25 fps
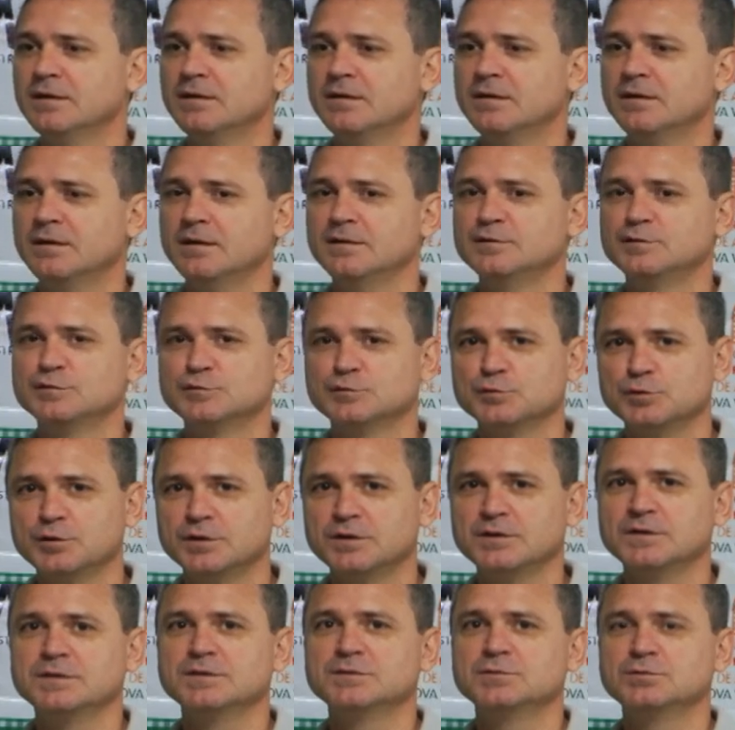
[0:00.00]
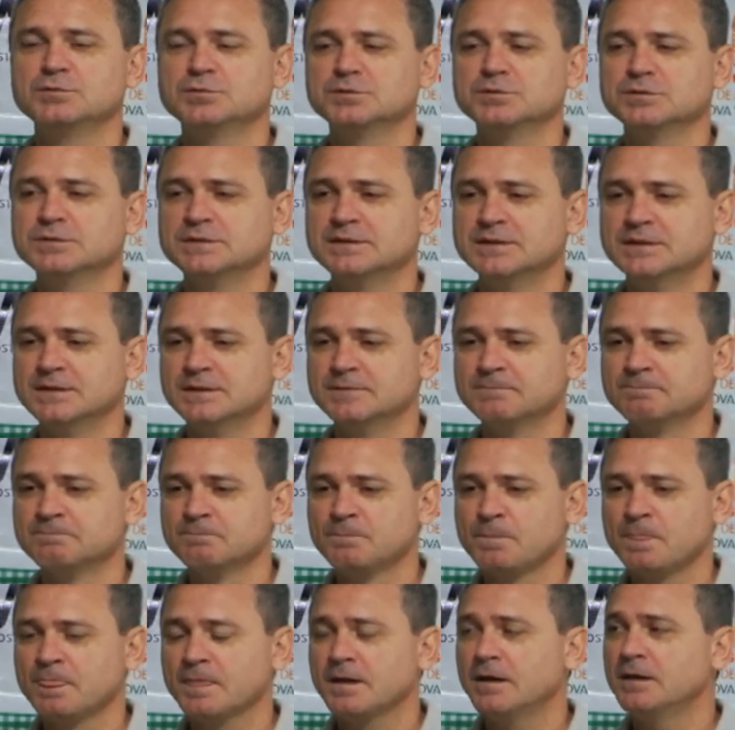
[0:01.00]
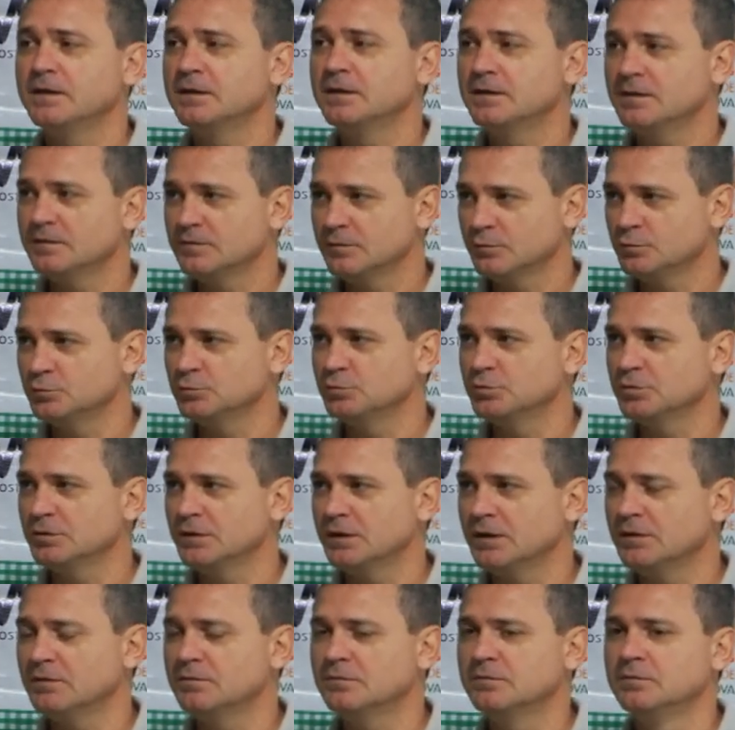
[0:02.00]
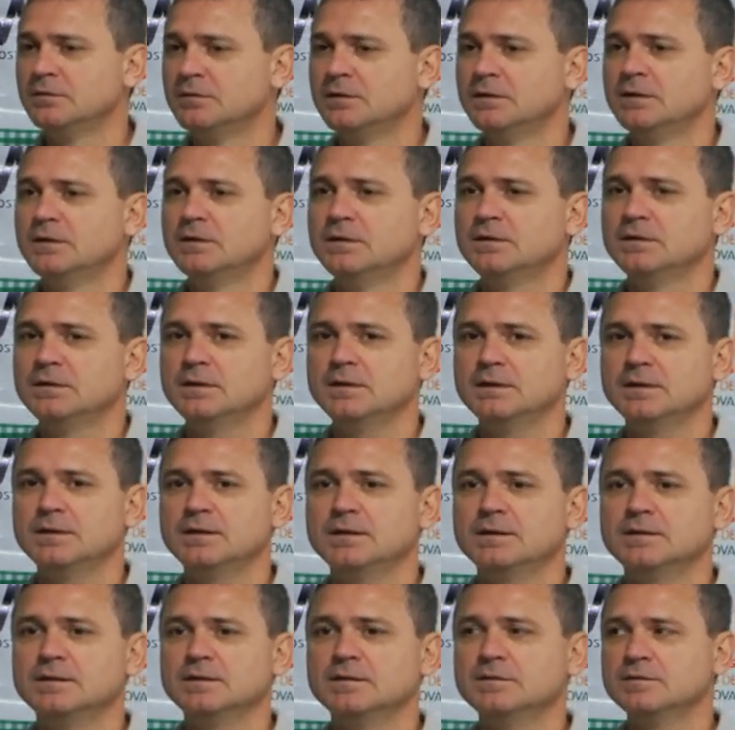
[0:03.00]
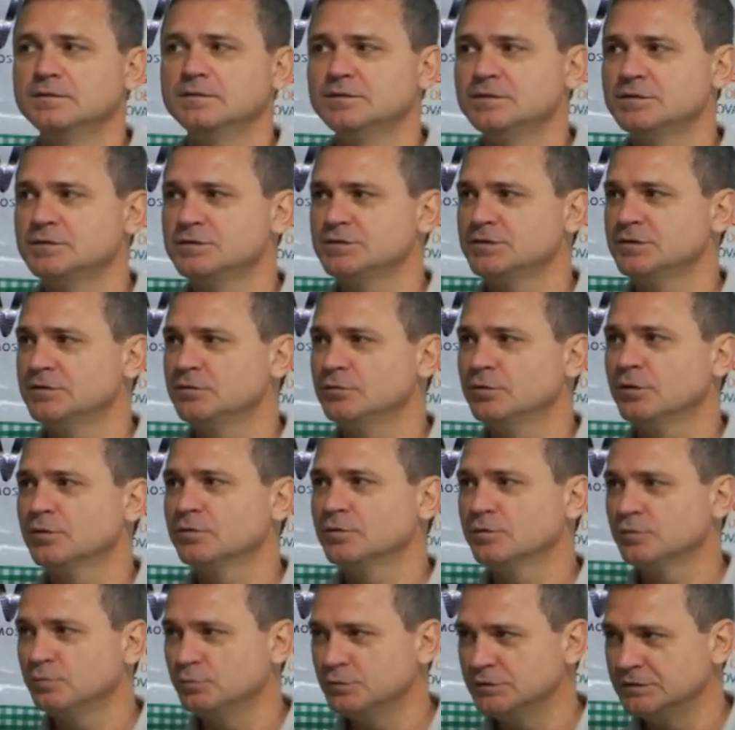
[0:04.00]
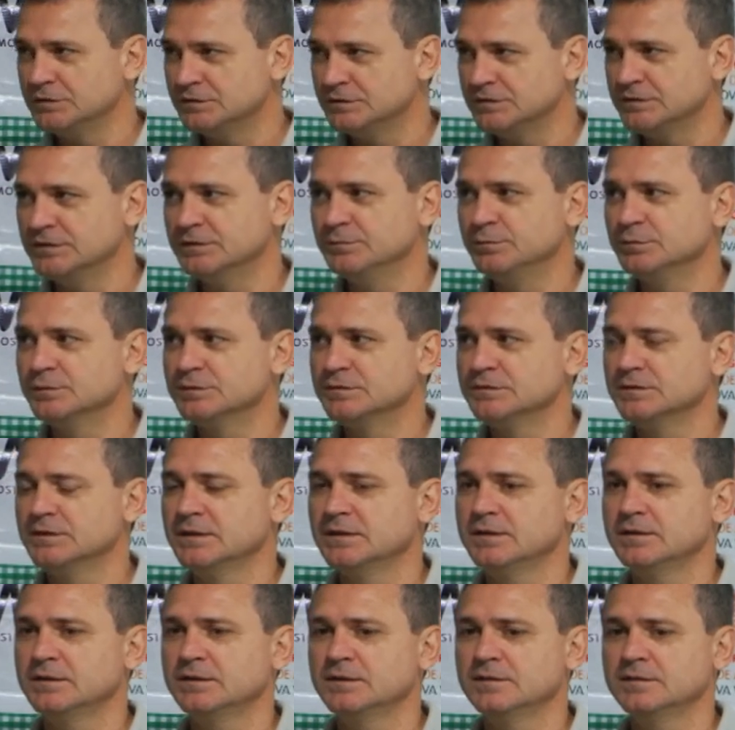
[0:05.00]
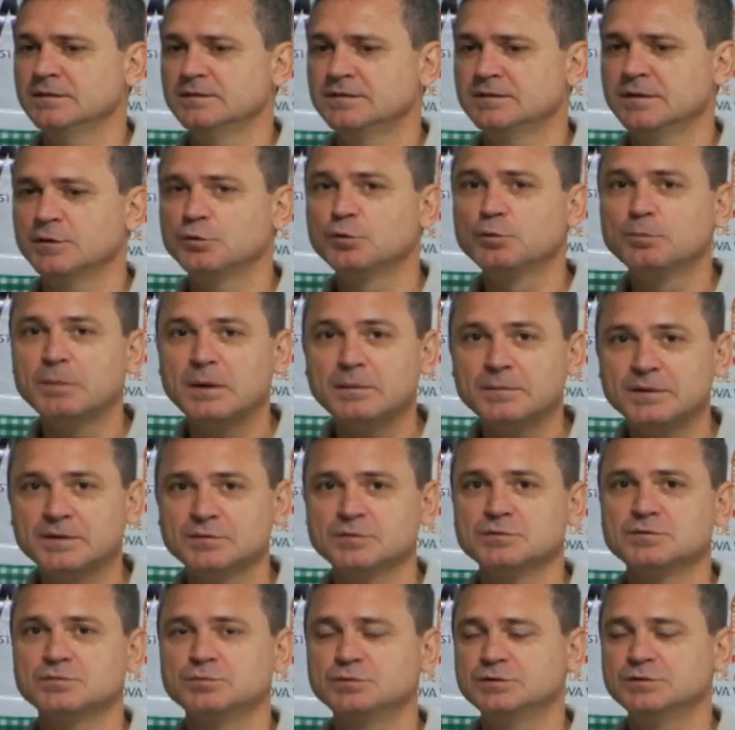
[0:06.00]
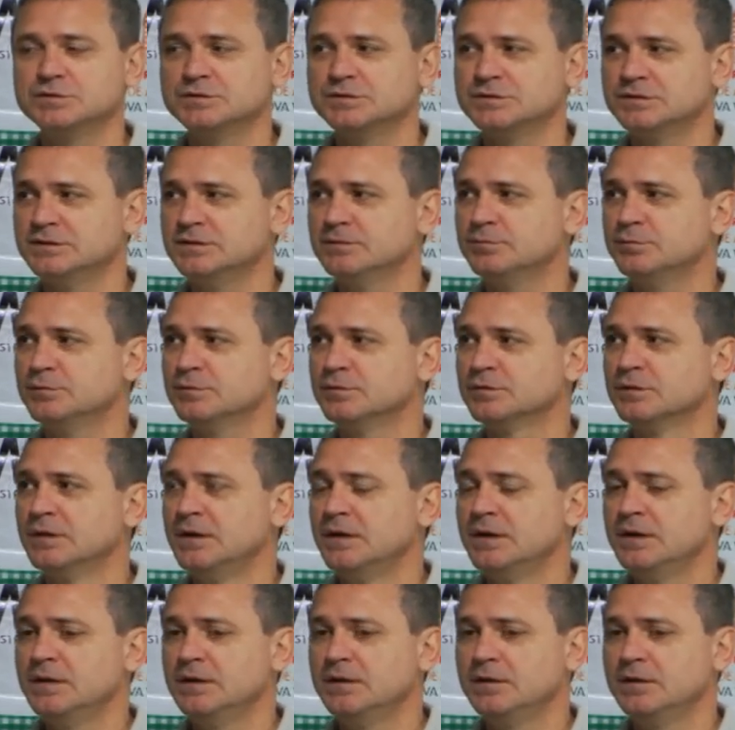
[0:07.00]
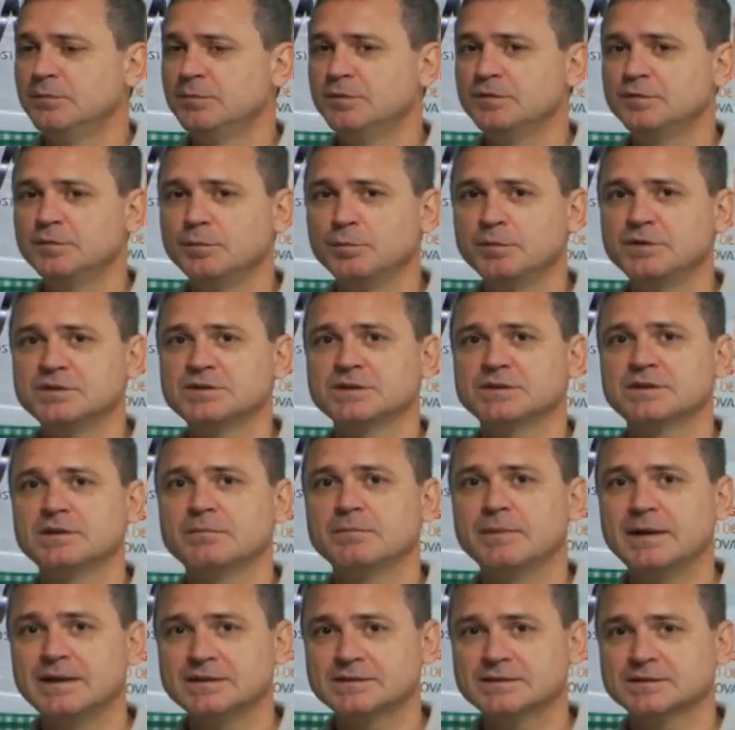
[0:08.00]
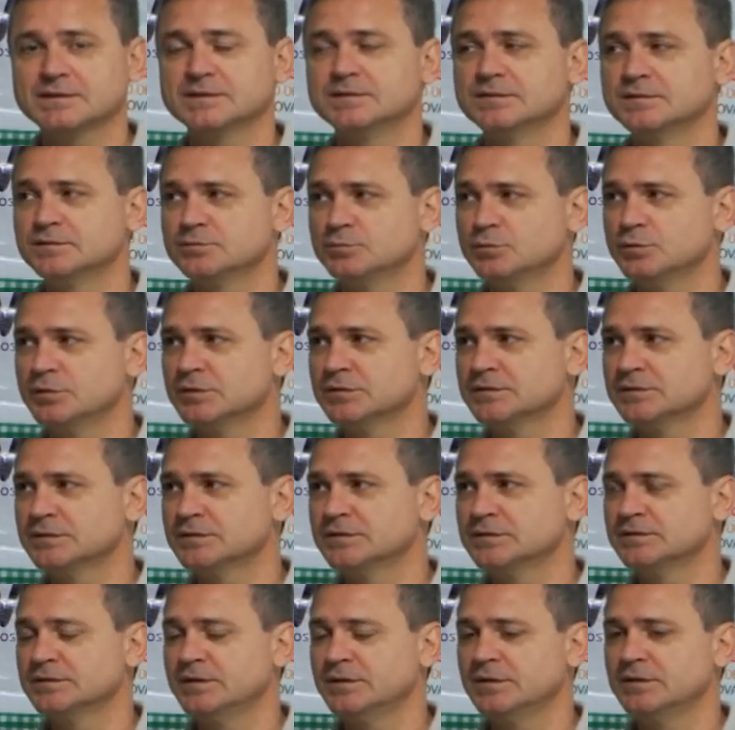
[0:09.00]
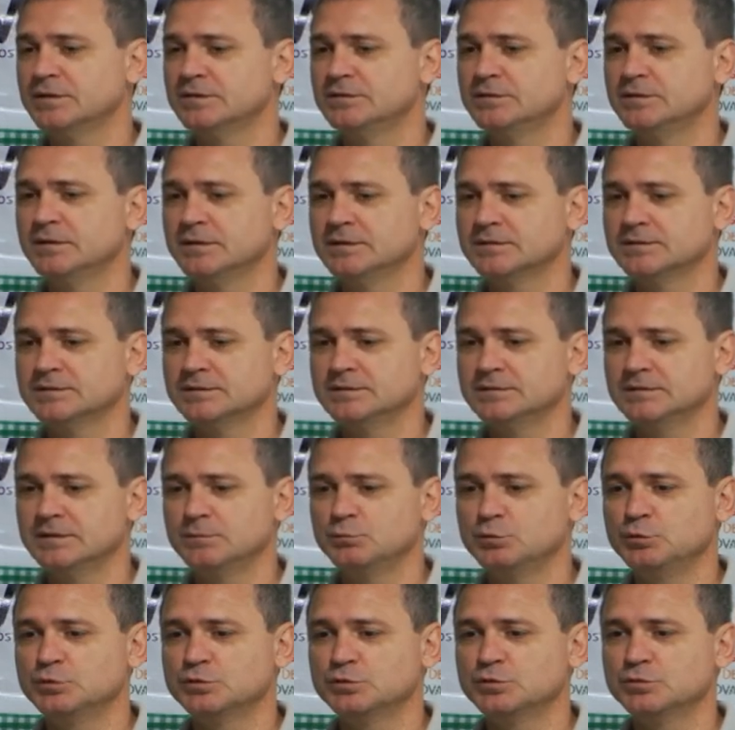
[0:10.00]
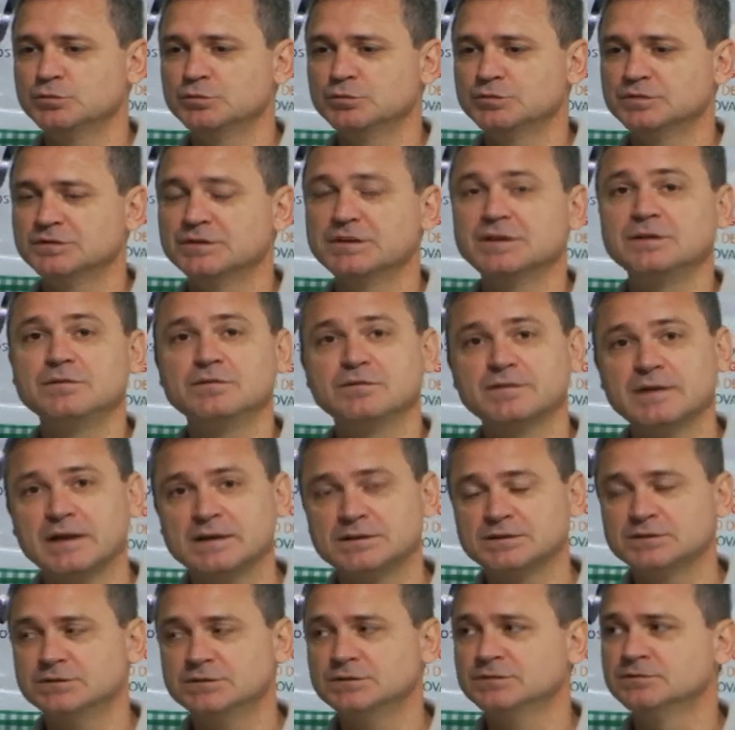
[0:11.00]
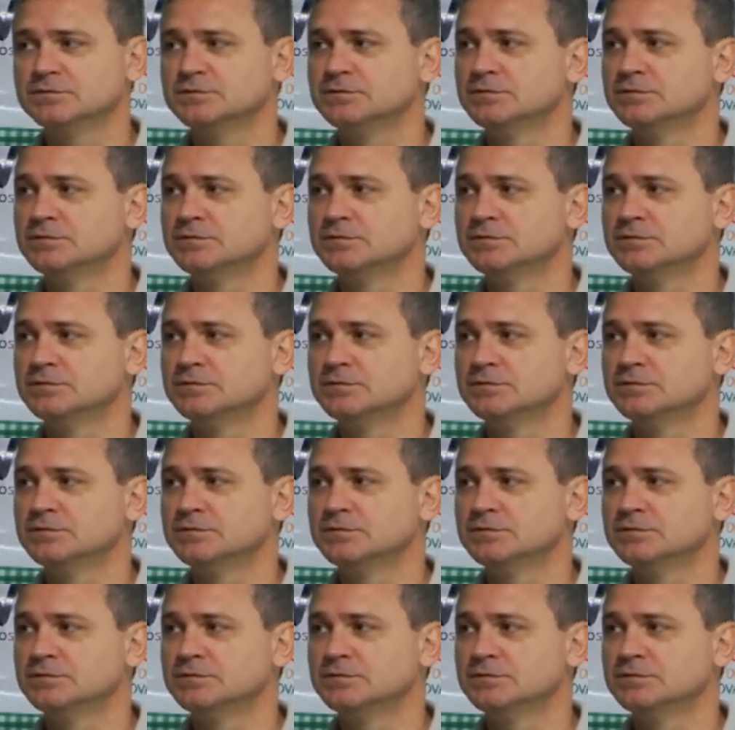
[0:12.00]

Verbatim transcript: a história, toda a riqueza cultural é, que existe em nossos municípios. Né? Esse agrupamento de municípios e principalmente a temática das mostras é, assim, é muito significativo